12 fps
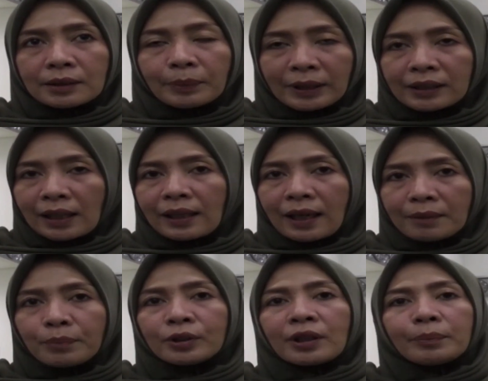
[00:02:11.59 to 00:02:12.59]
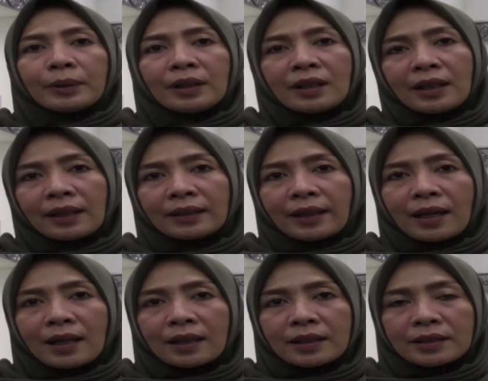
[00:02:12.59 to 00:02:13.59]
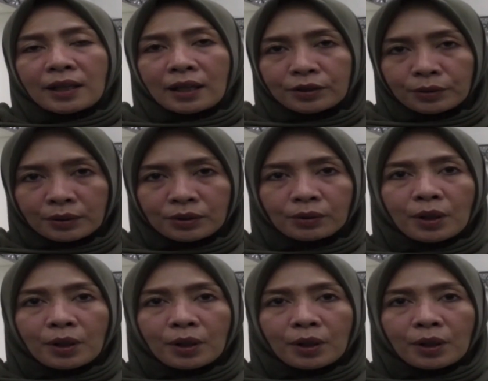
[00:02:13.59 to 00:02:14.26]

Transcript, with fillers: seperti kita lihat potret pendidikan yang ada di Cianjur